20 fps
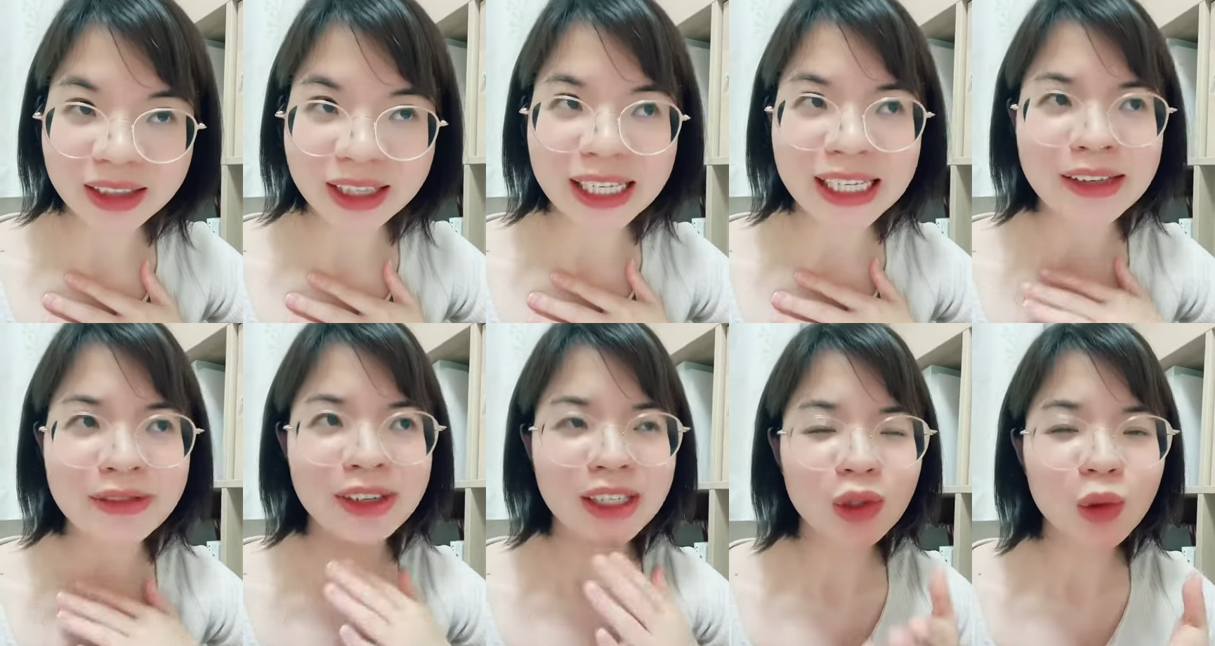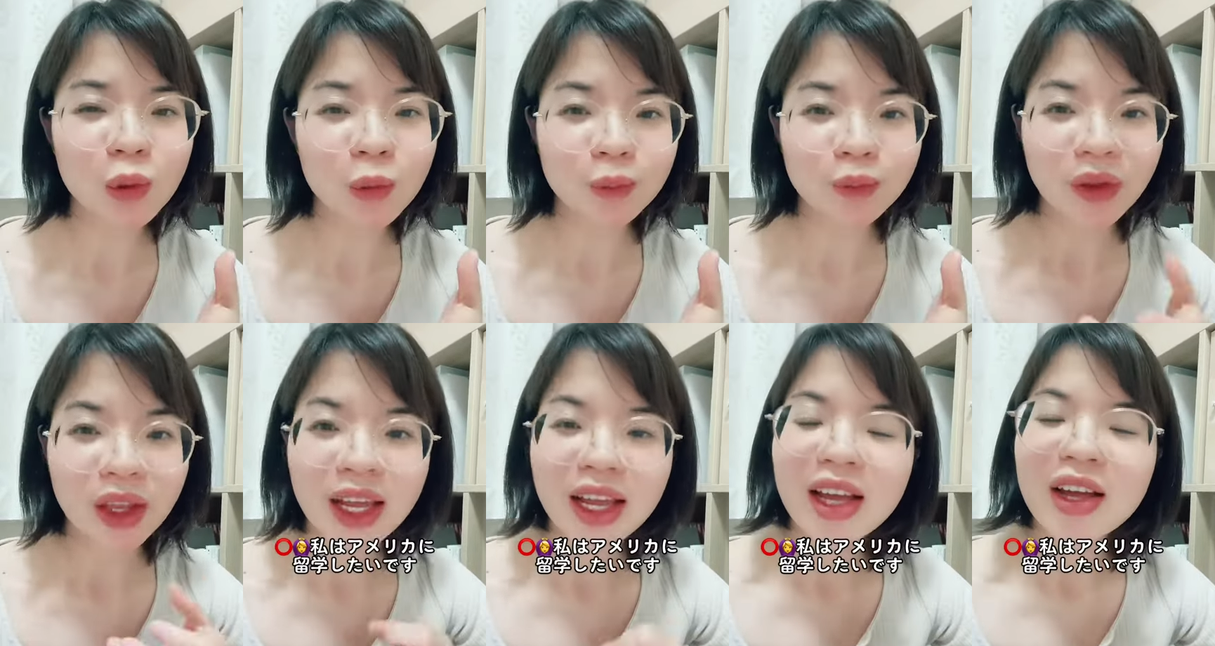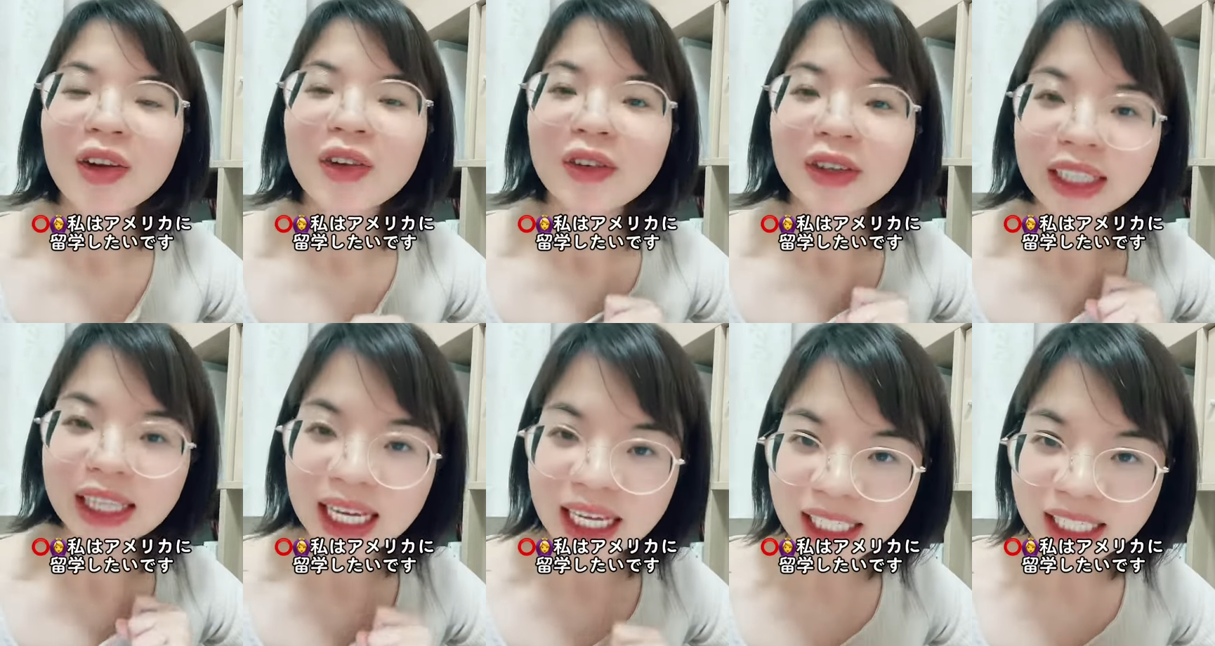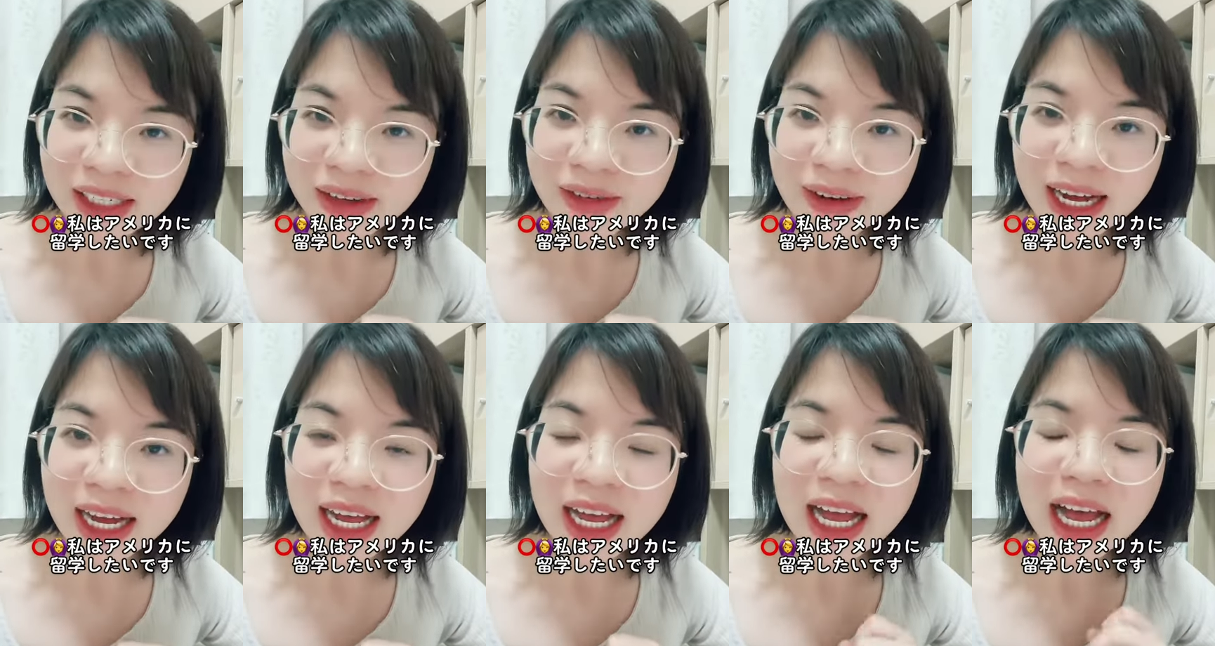Thì ví dụ, Watashi
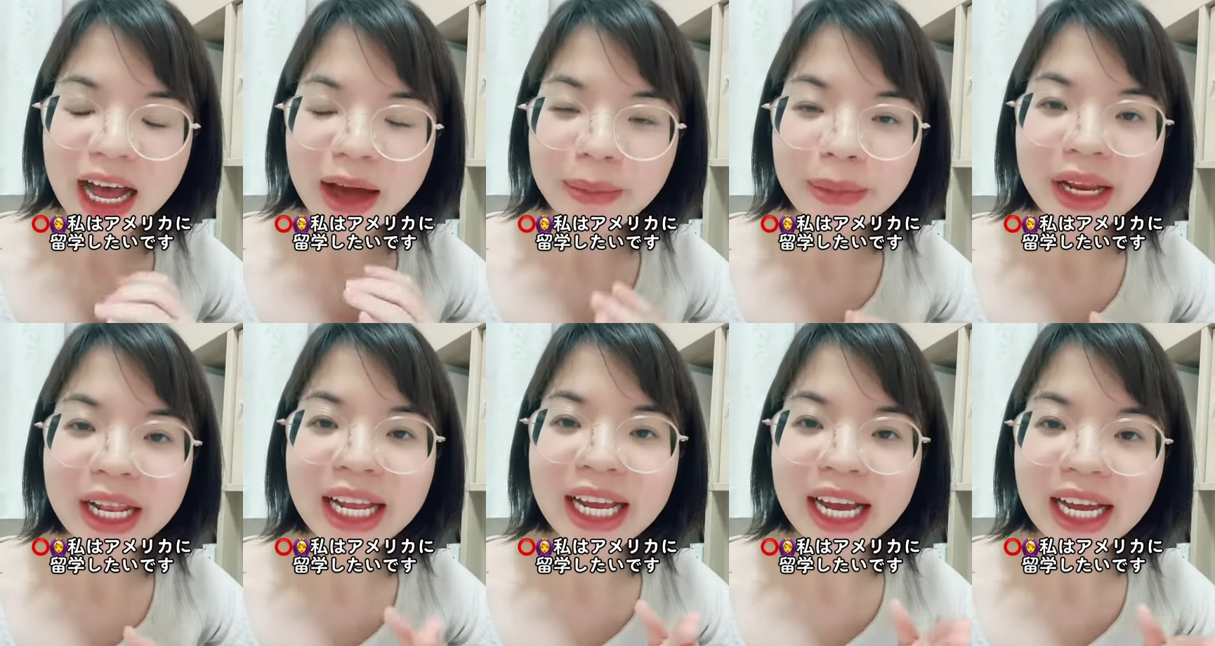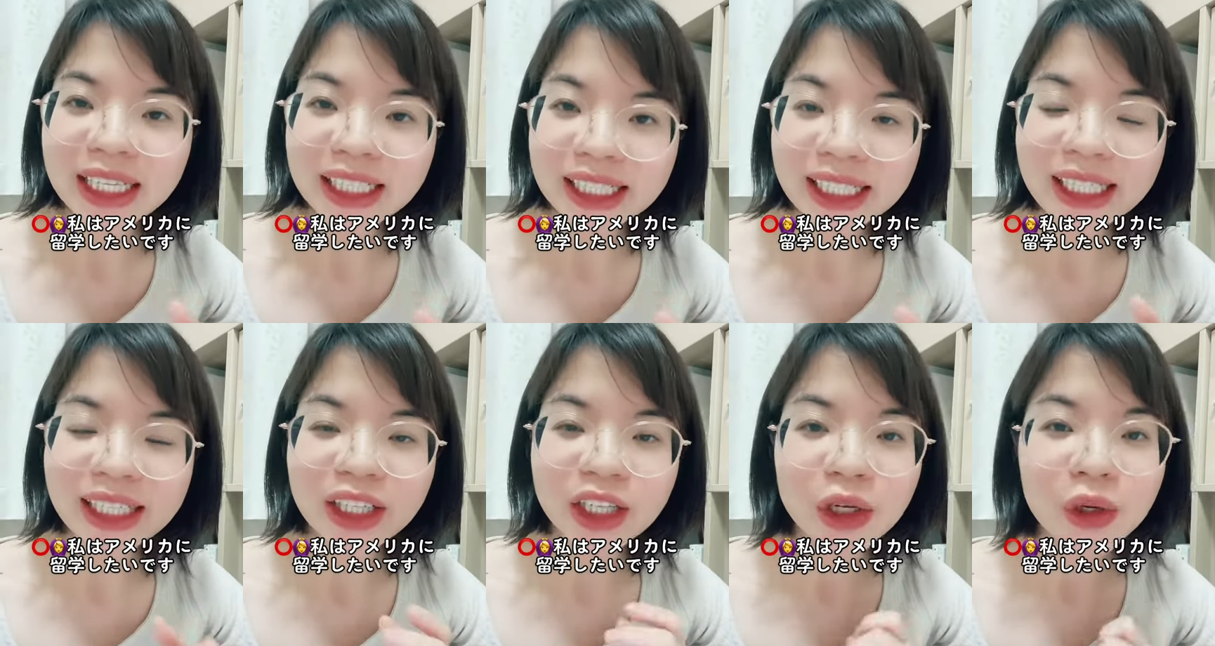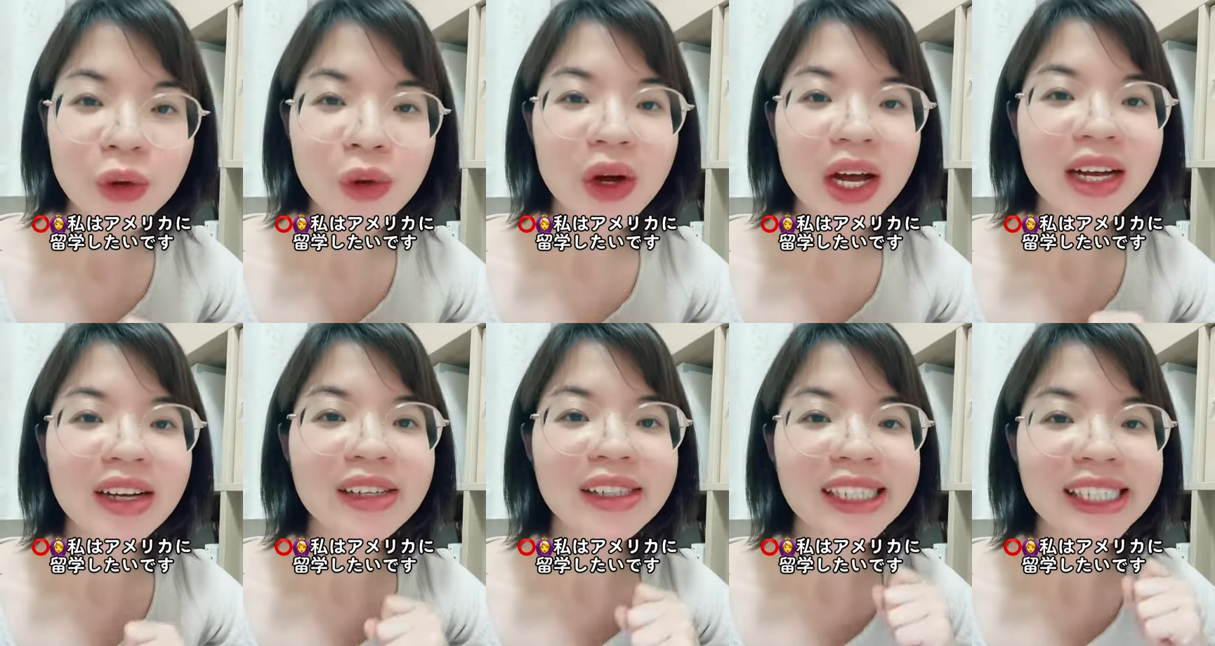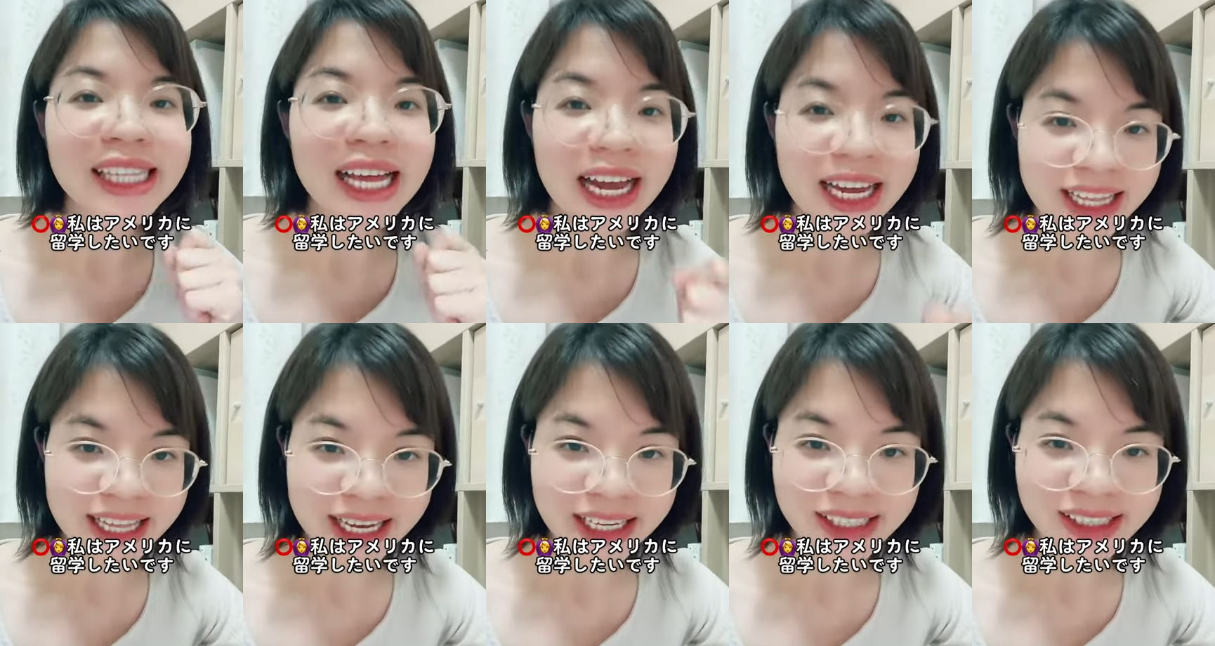wa Amerika ni ryugaku shitai
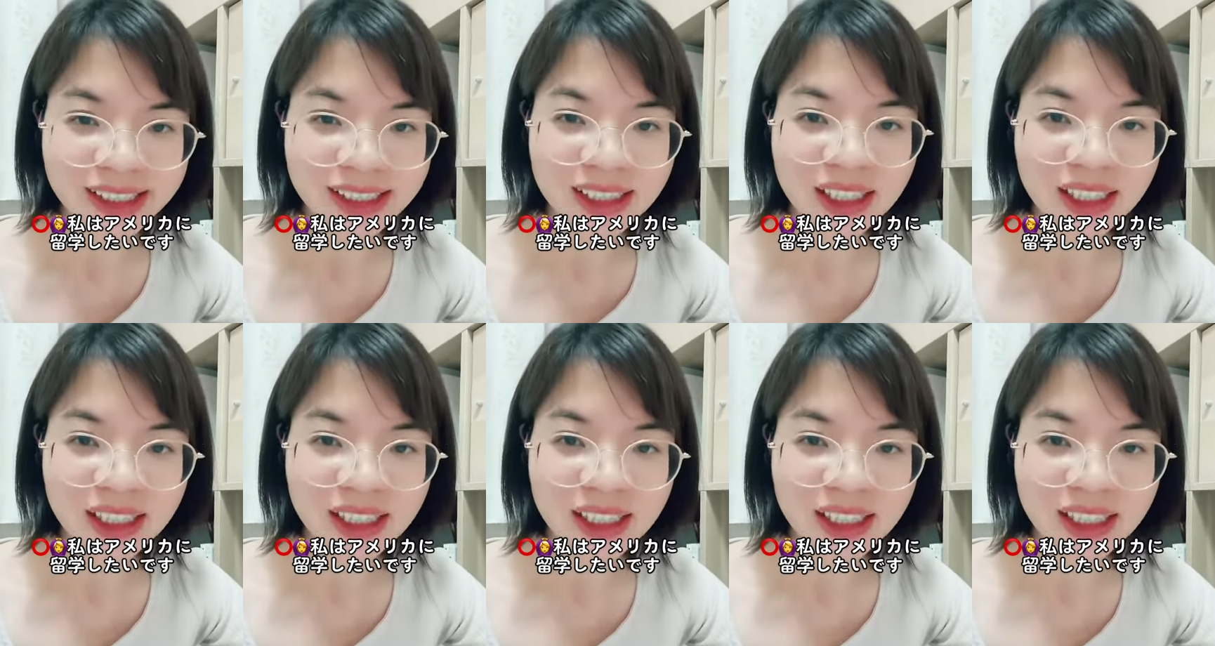desu.